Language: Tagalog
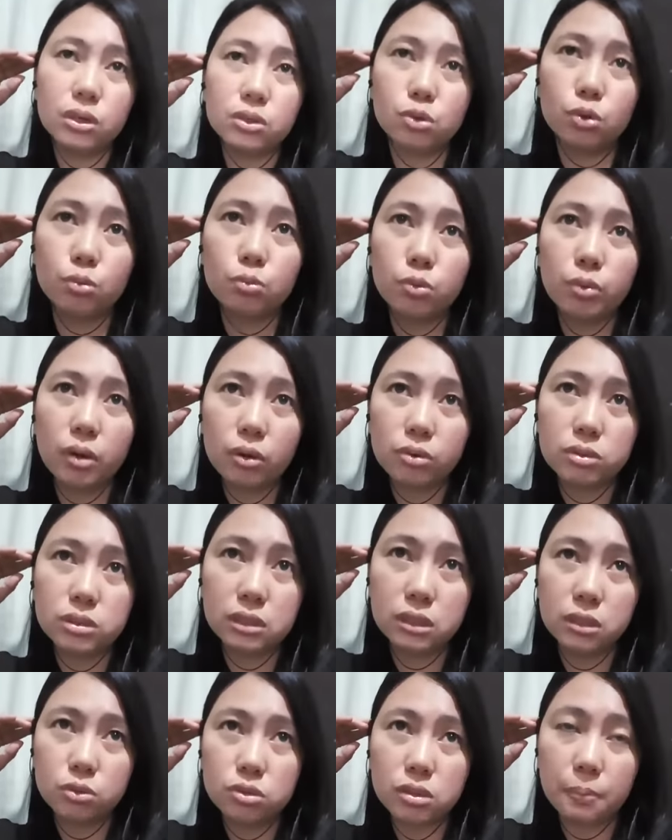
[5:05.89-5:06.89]
So, umuwi ako
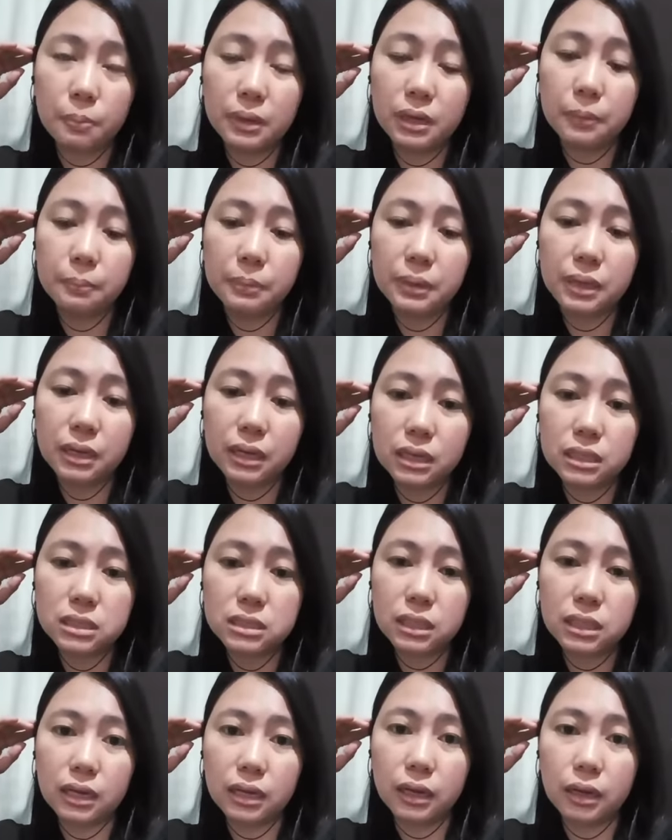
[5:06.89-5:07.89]
sa, dito sa Pilipinas.
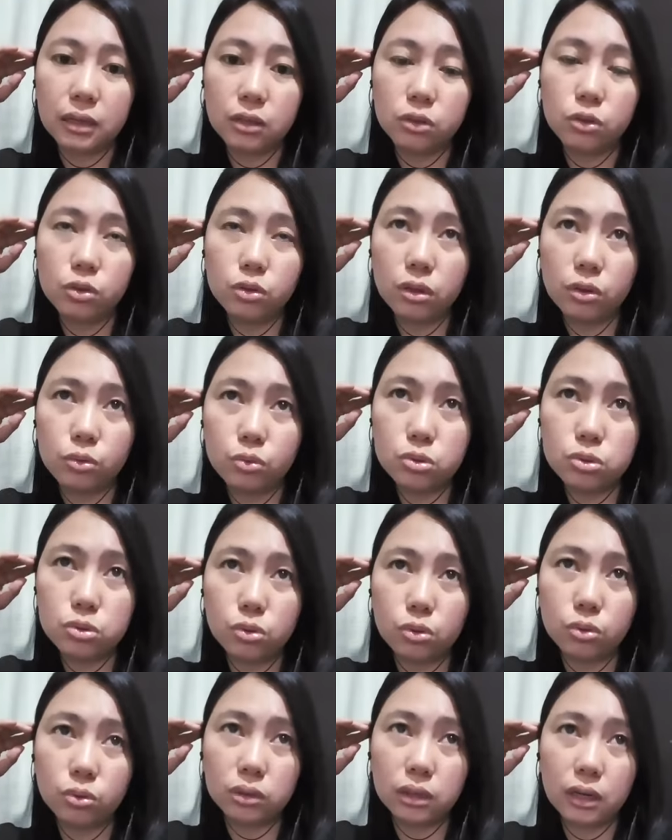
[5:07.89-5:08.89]
Talaga, yun ang
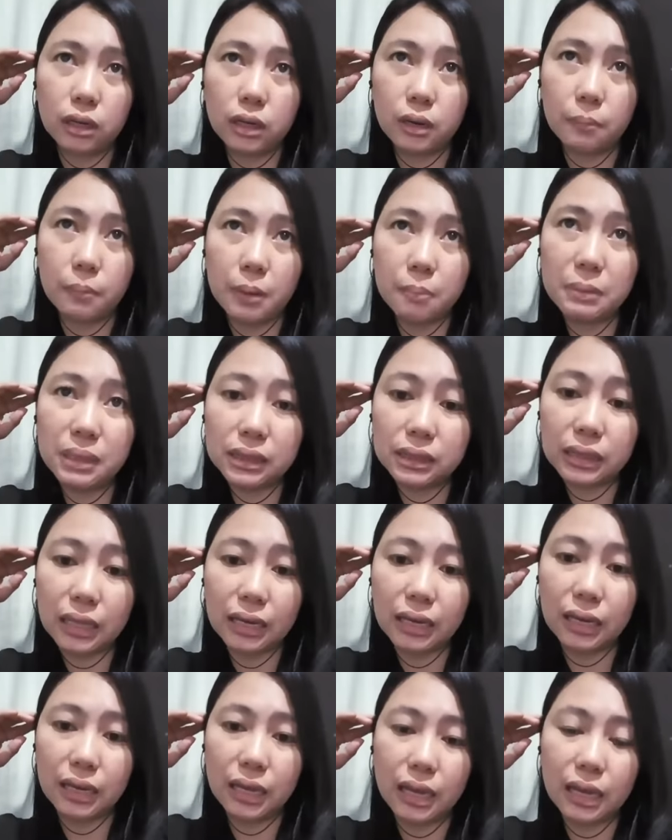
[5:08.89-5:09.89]
gusto ko talaga. Mamit
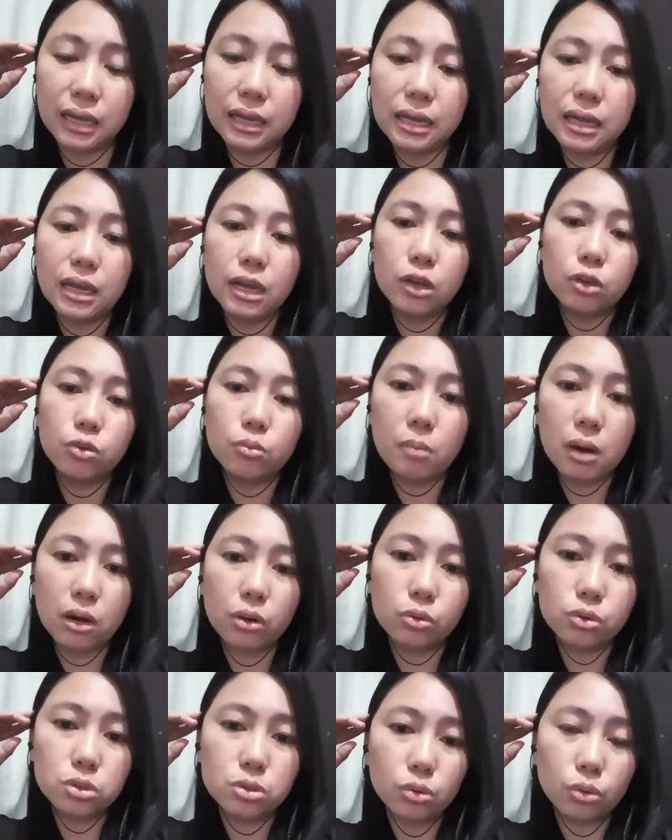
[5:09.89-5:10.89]
talaga yung
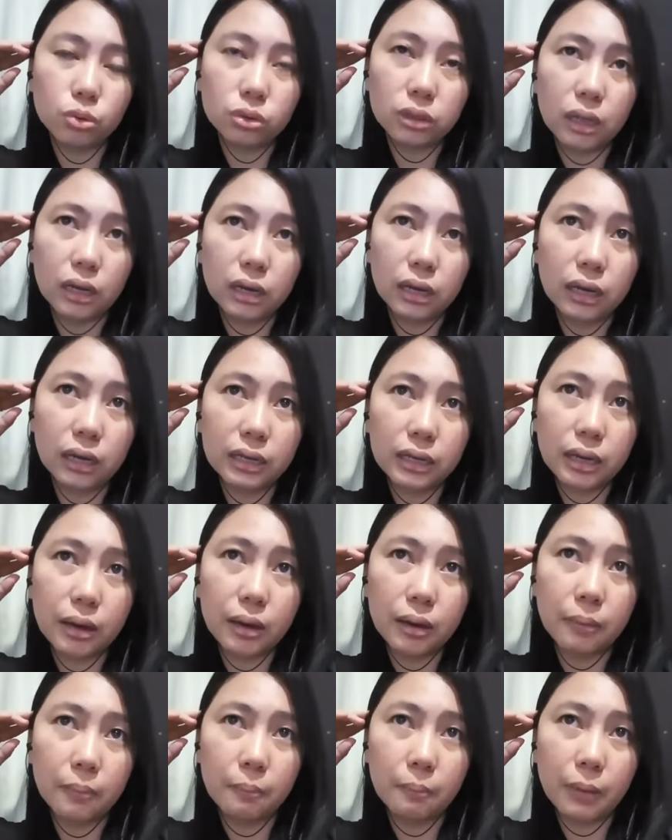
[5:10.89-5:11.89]
mga gusto ko talaga
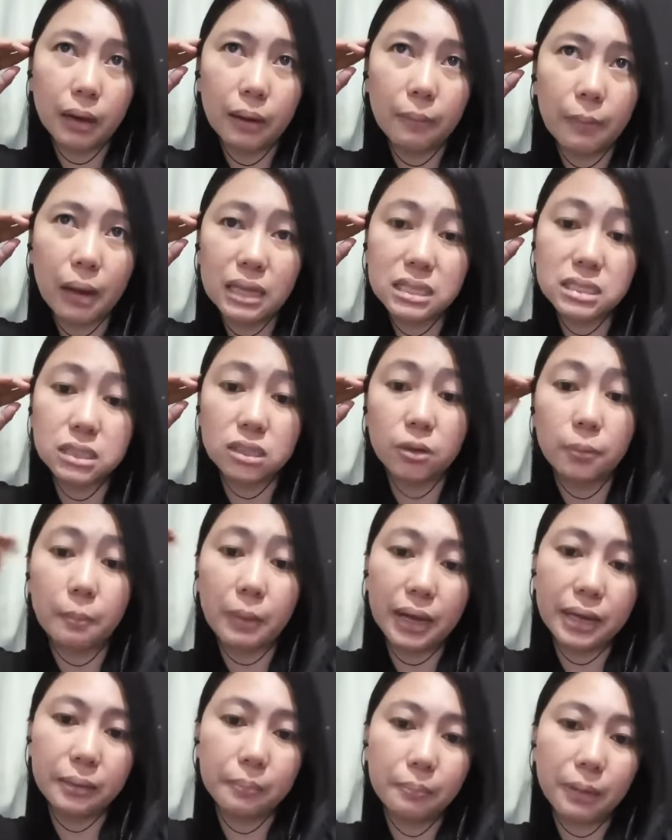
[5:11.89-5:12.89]
na
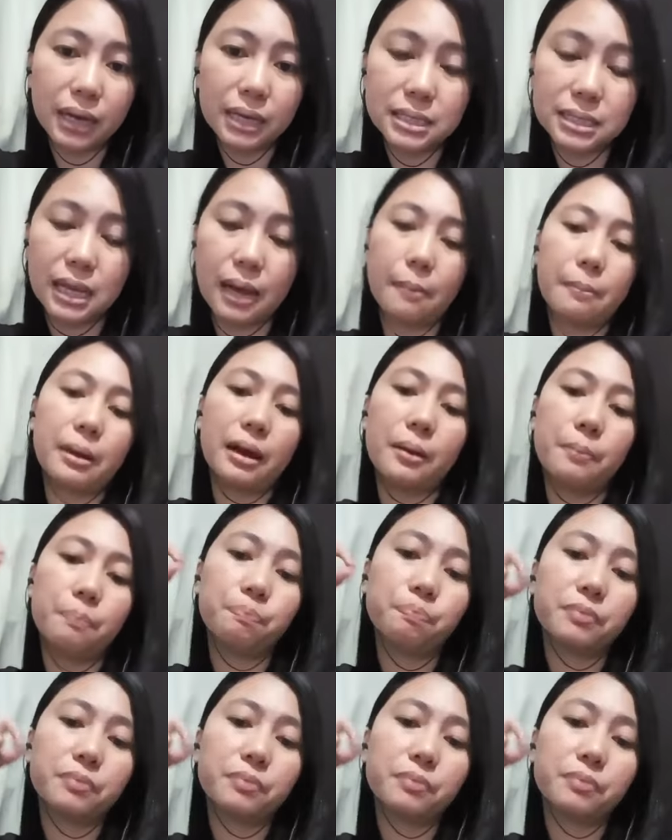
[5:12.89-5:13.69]
ma-mastermind, makasama.